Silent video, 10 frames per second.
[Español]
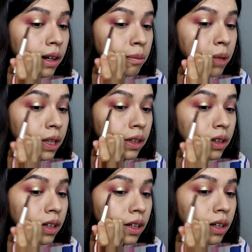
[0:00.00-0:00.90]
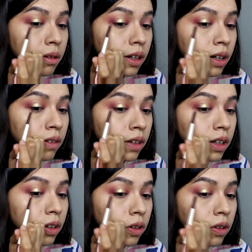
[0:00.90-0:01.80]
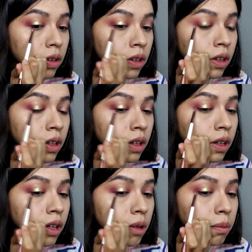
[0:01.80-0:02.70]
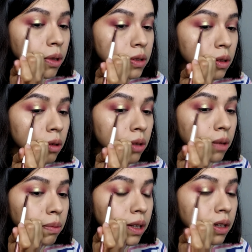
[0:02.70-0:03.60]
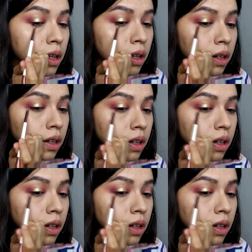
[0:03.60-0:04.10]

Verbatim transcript: la parte de abajo, pero solo lo voy a aplicar